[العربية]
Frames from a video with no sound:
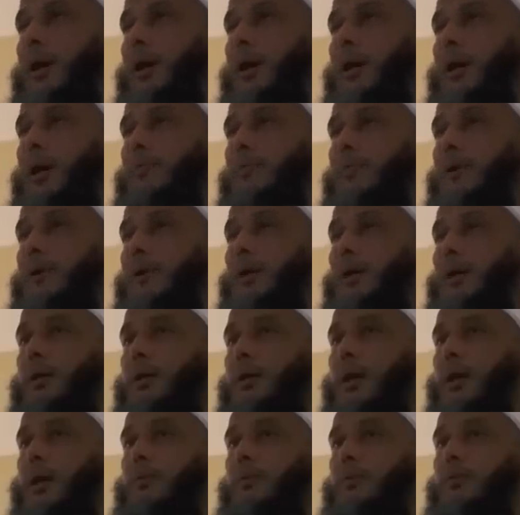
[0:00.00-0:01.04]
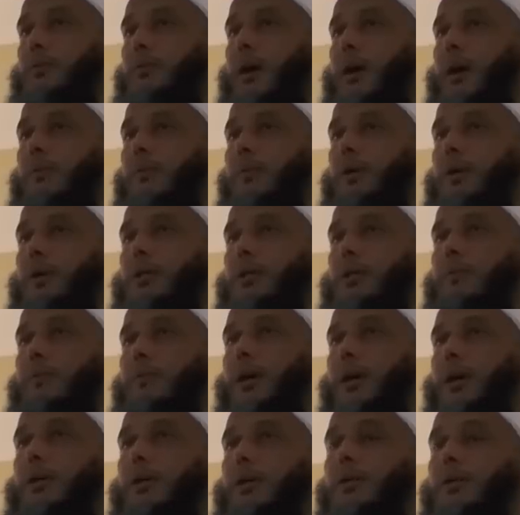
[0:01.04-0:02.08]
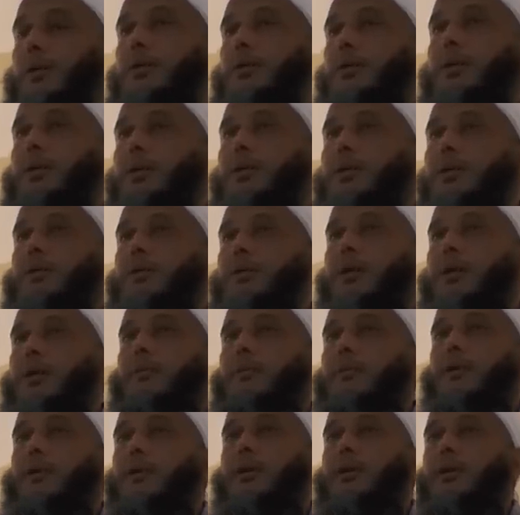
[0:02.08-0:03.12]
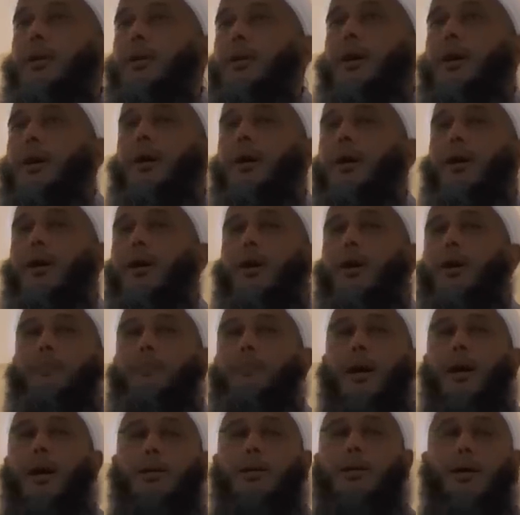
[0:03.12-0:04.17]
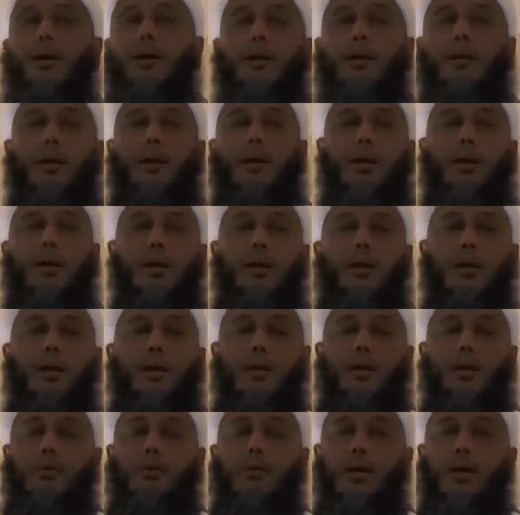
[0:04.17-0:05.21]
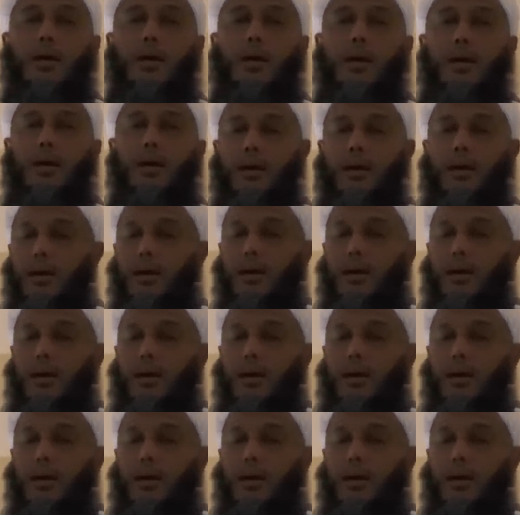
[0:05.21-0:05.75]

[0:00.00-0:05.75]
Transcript: كانت في أيام معاوية فقد أرسل جيشا لفتحها بعد أن نكث أهلها